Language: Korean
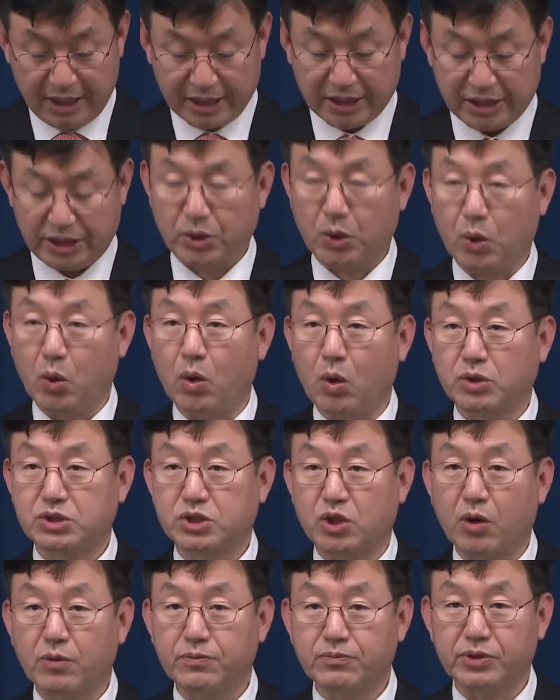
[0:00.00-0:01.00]
그리고
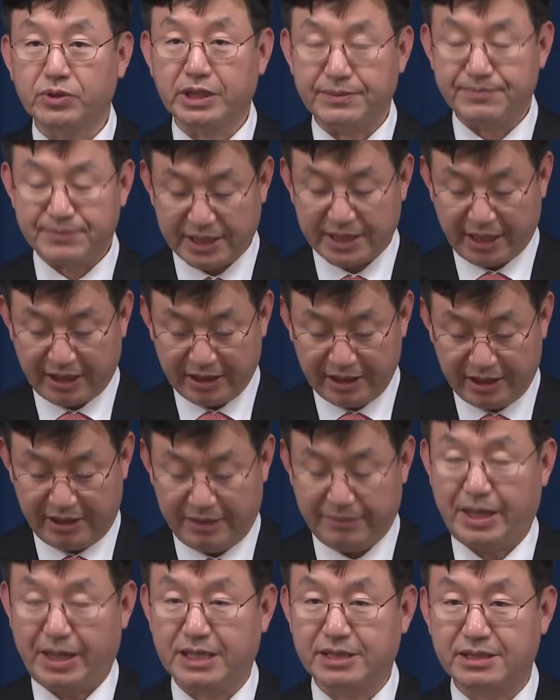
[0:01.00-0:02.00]
정부
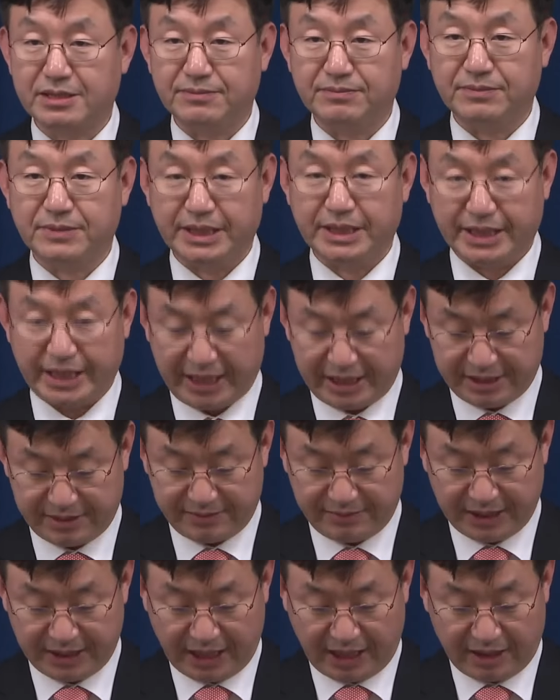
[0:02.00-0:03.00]
입장을
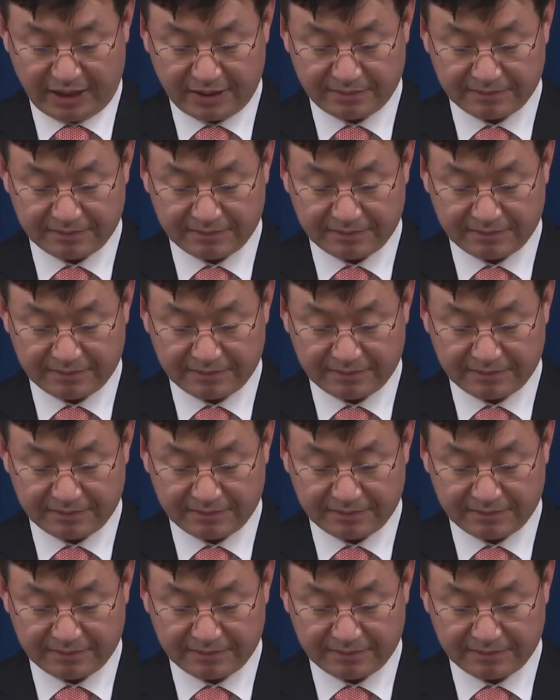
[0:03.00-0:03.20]
말씀드리겠습니다.